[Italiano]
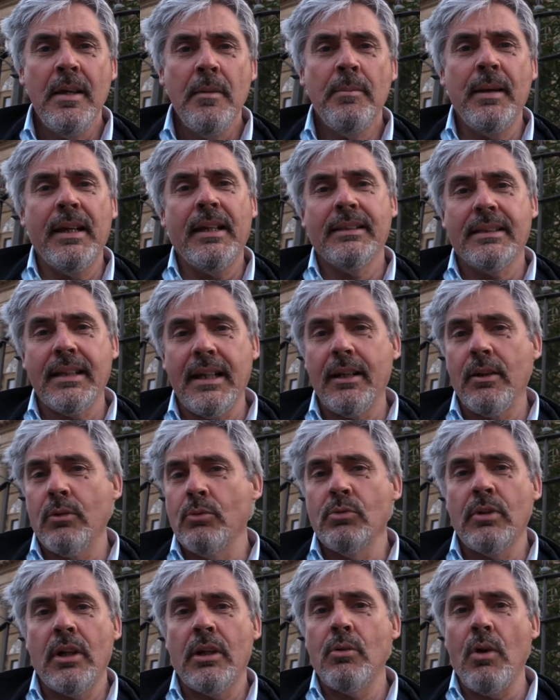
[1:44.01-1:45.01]
per entrare
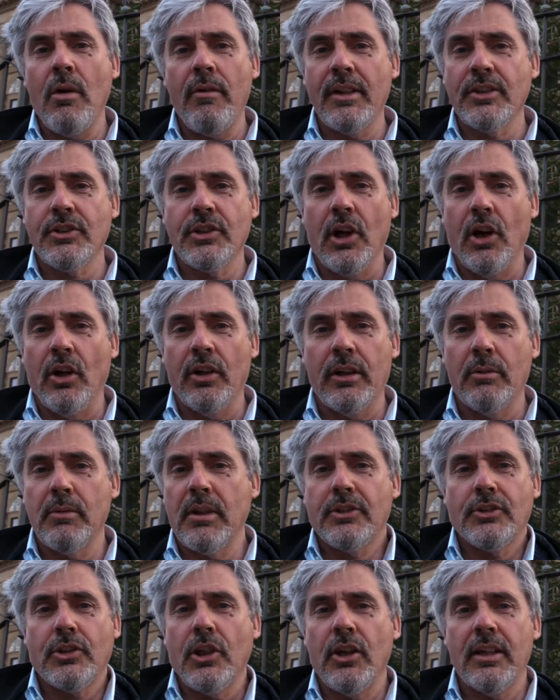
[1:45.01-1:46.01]
in una nuova storia,
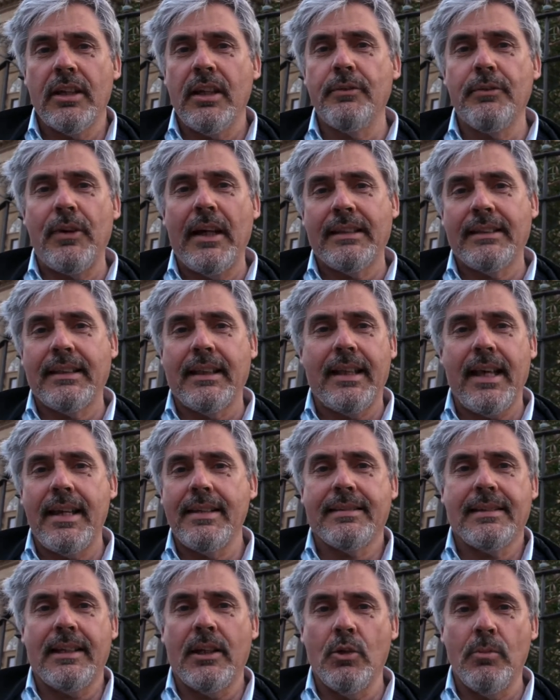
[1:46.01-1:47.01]
una storia fatta fatta da
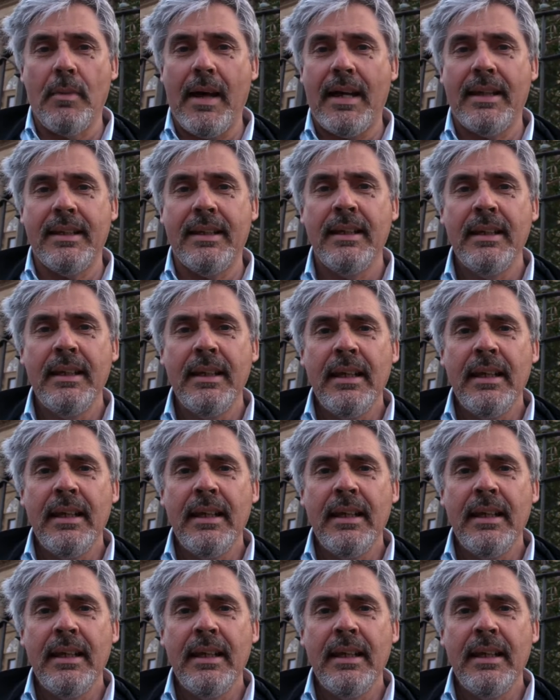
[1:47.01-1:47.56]
esseri umani